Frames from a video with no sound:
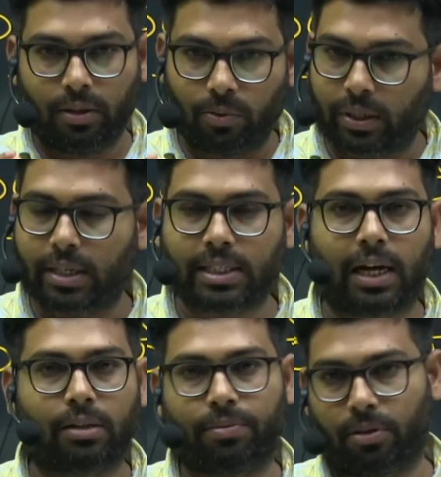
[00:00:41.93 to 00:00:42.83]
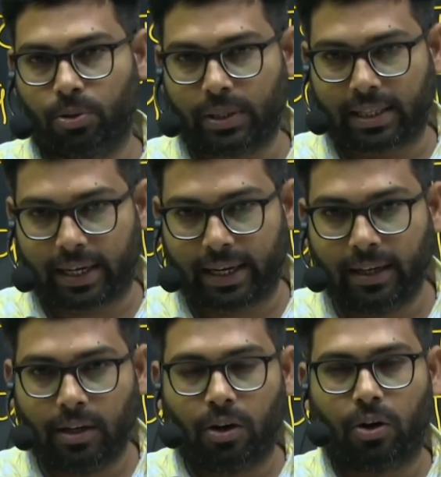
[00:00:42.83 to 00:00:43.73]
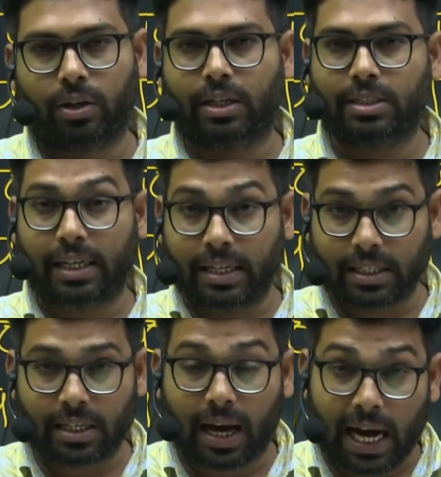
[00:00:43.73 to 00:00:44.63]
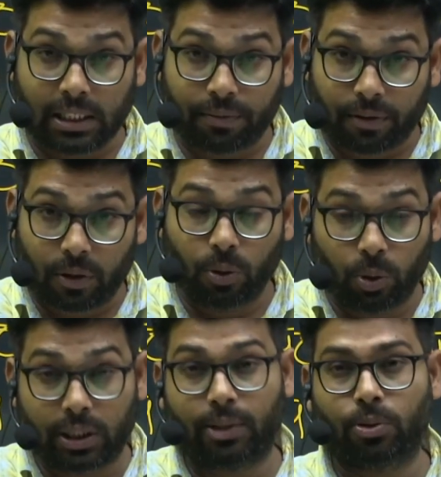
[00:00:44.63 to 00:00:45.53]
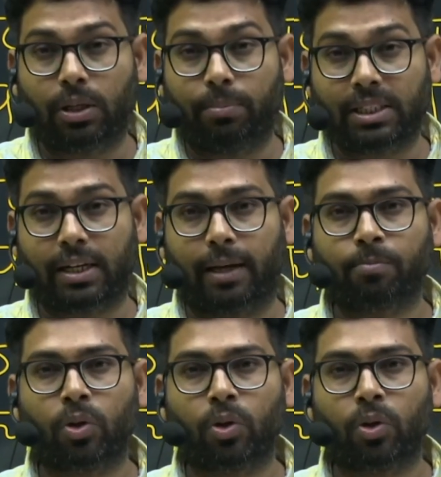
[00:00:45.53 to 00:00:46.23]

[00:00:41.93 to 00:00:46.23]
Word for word: उनके साथ फ्रॉड हो जाता है और किस तरीके से आज फ्रॉड होते होते बच गया